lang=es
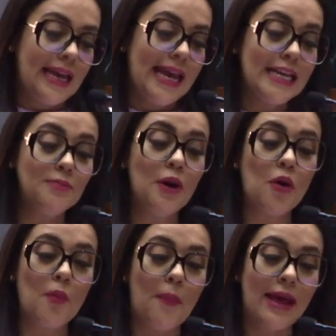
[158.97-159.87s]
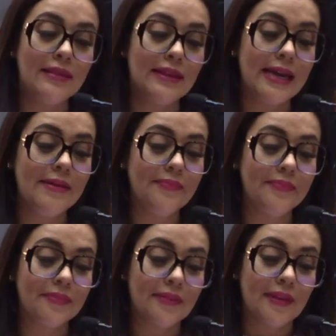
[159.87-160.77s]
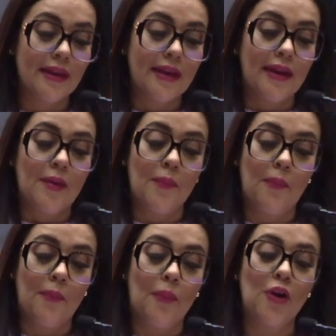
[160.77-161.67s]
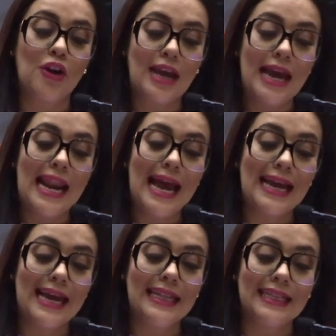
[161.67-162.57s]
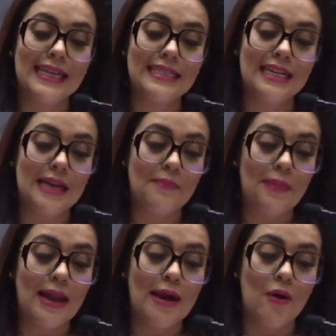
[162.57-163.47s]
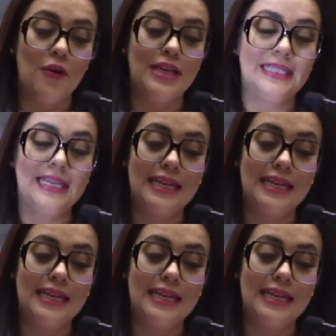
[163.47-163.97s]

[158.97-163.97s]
Es preocupante ¿Por qué la gente sin empleo y sin